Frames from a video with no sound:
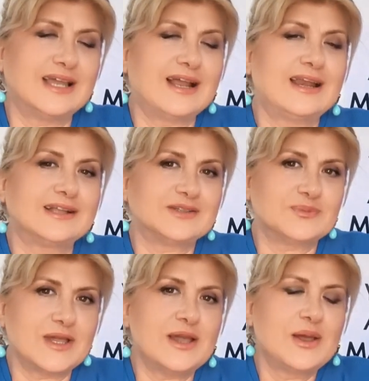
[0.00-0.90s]

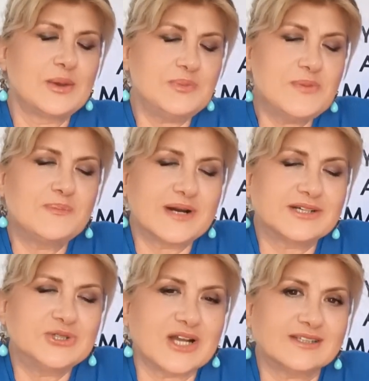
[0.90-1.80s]
değerlendirmeye bir
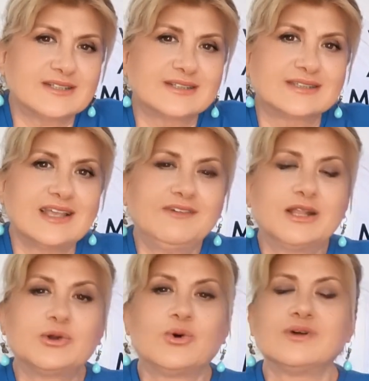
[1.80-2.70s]
bakacaksınız
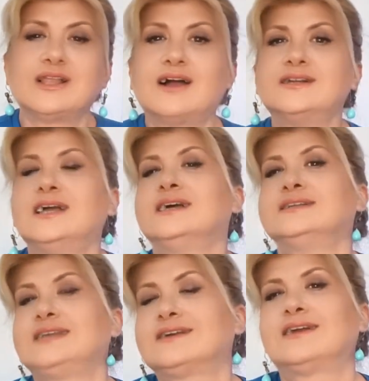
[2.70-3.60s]
sevgili kovalar.
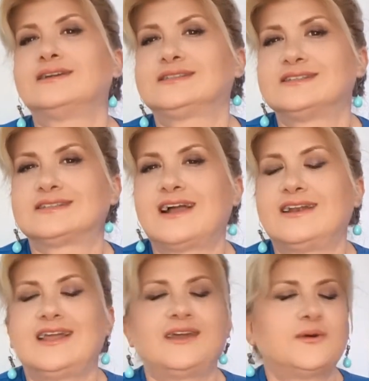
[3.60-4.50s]
Tekrar
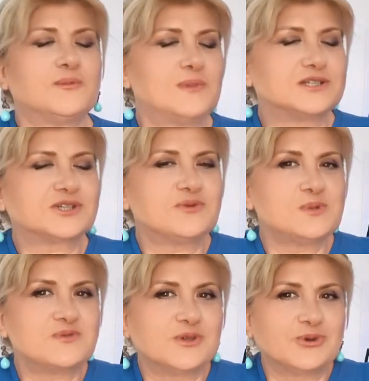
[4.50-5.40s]
sizlerle başka
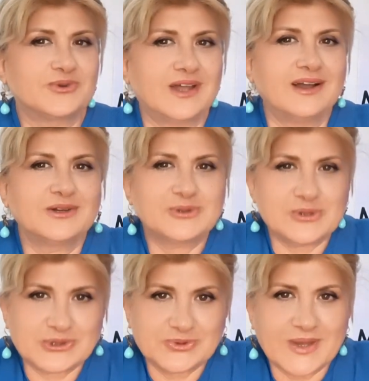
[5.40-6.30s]
bir videoda
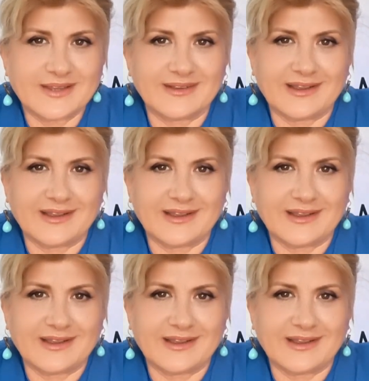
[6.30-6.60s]
görüşmek